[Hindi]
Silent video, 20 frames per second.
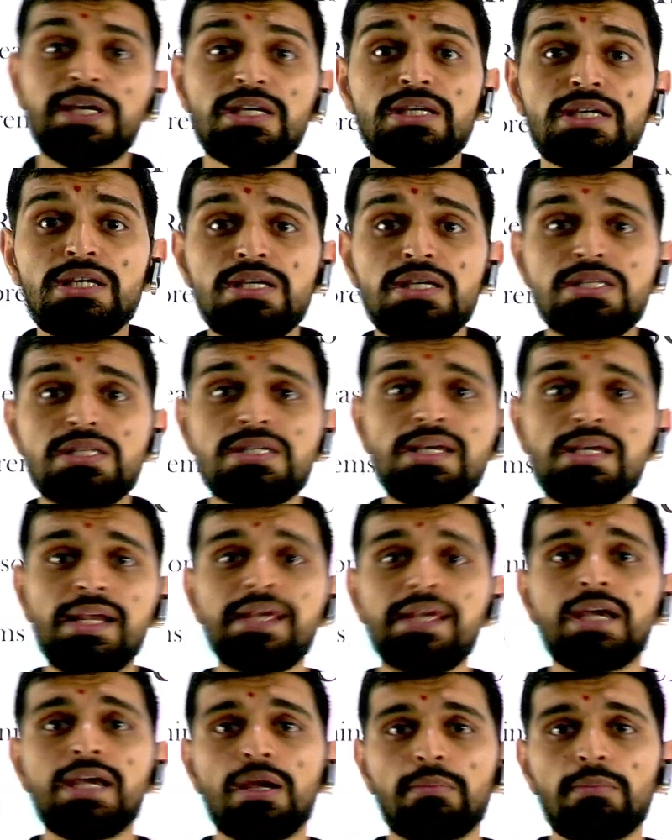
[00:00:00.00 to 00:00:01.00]
इजीली
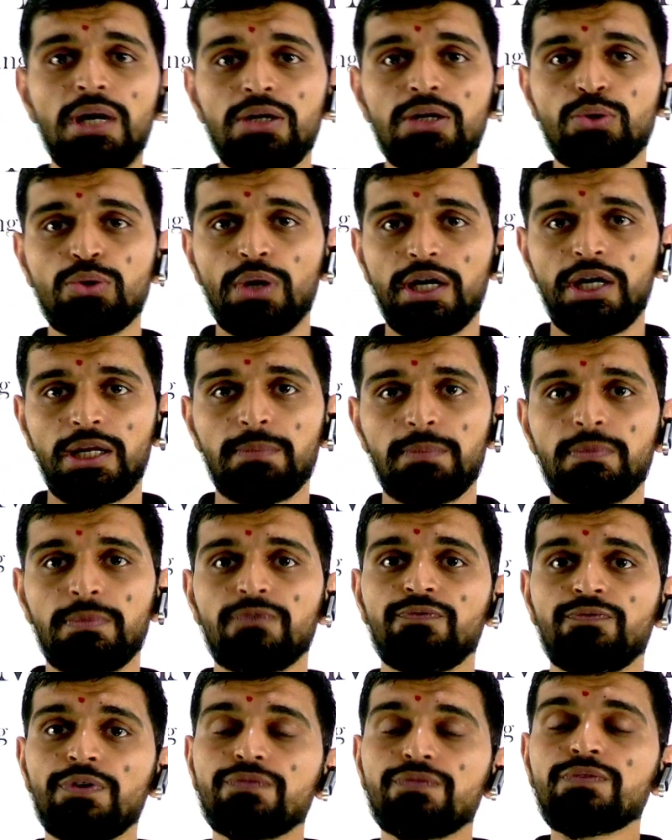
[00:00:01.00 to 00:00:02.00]
एबल टू अटेम्प्ट
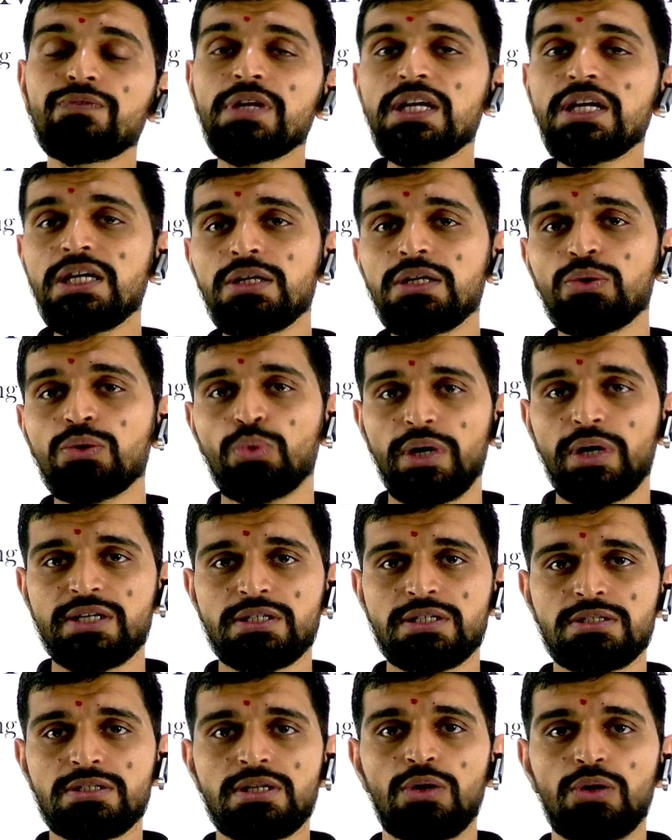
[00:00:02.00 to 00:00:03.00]
15 क्वेश्चंस
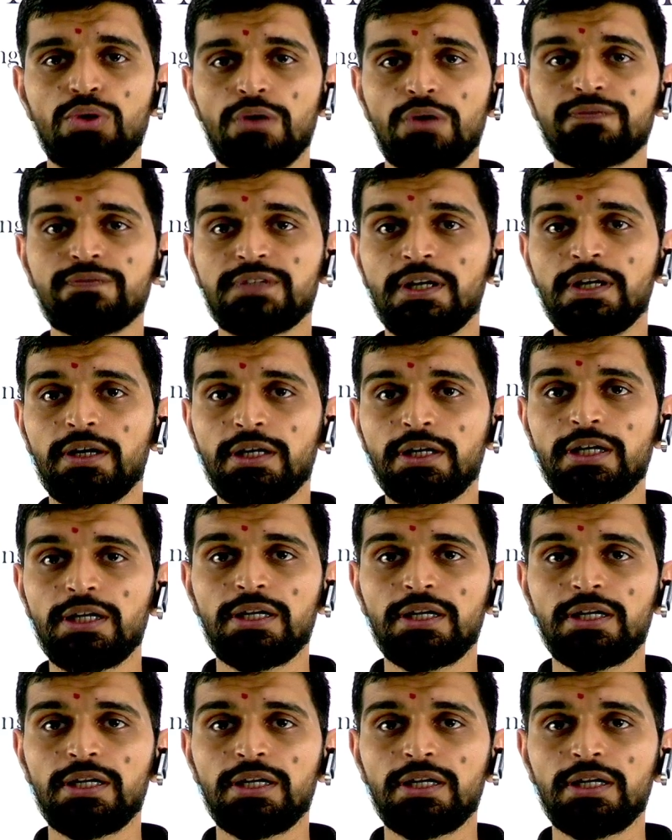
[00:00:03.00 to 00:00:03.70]
आउट ऑफ 30